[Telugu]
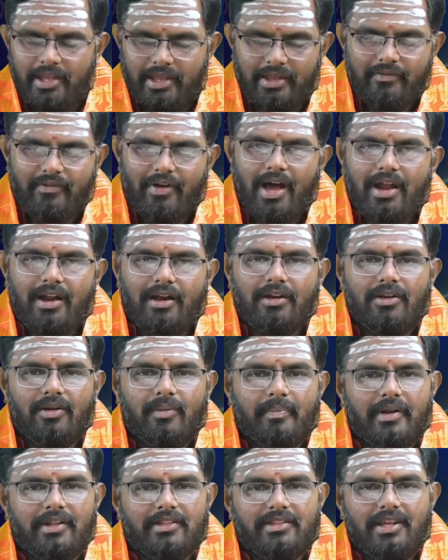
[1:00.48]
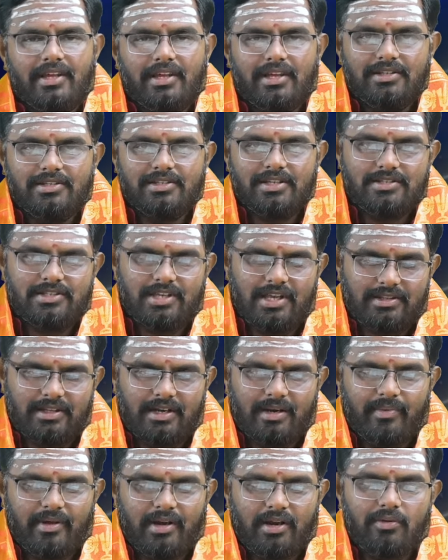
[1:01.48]
ఈ వారంలో ప్రత్యేకించి
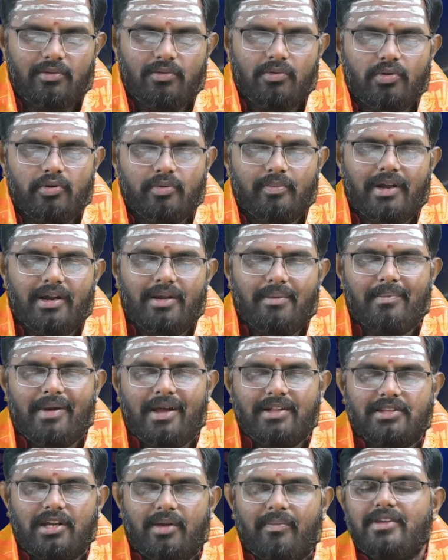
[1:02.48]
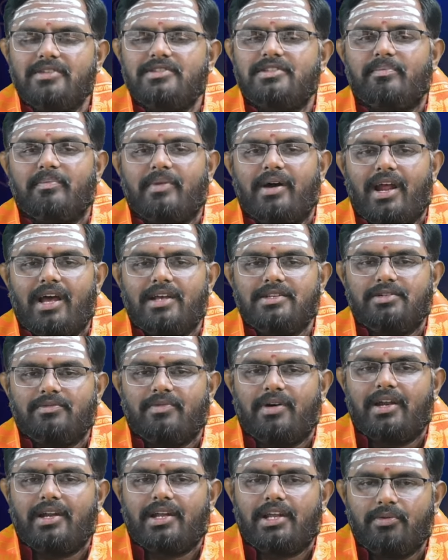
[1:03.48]
చంద్రబలం గురుబలం మాత్రమే సింహరాశి
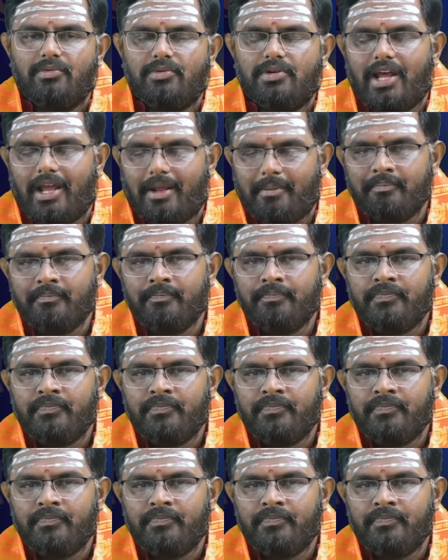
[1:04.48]
వారికి ఉన్నాయి